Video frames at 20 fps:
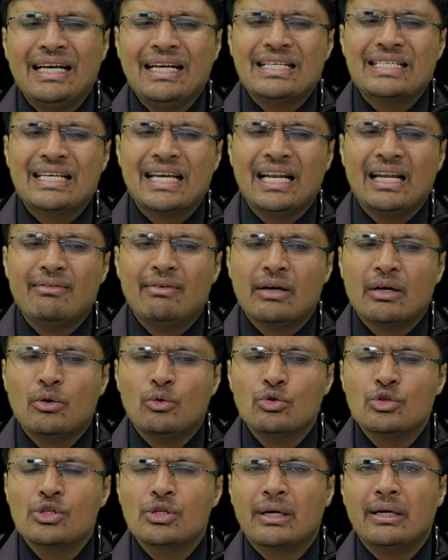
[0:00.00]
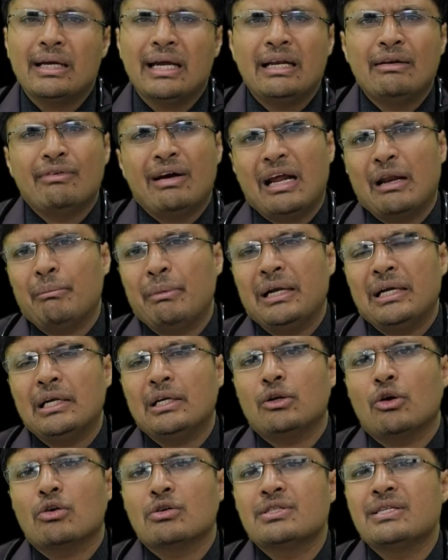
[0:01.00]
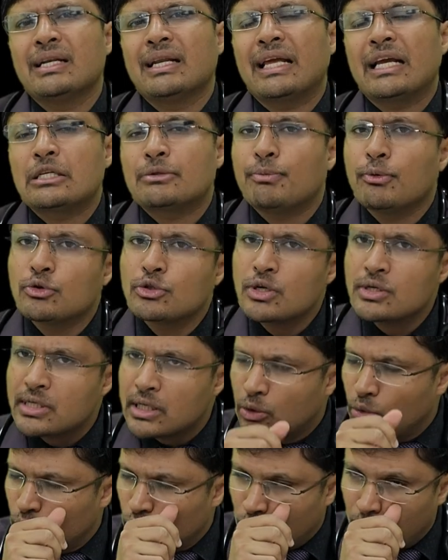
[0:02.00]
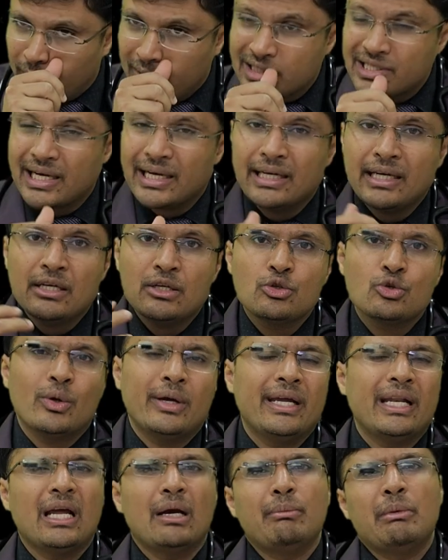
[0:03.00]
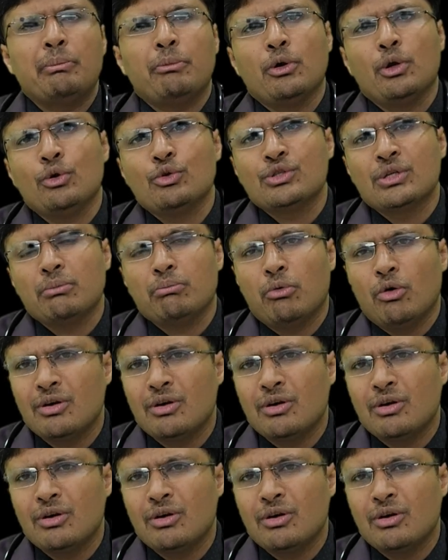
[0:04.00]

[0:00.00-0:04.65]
इसके अलावा कुछ एनवायरमेंटल टॉक्सिन के एक्सपोजर से खुद को बचाइए जो एरिया में पोल्यूशन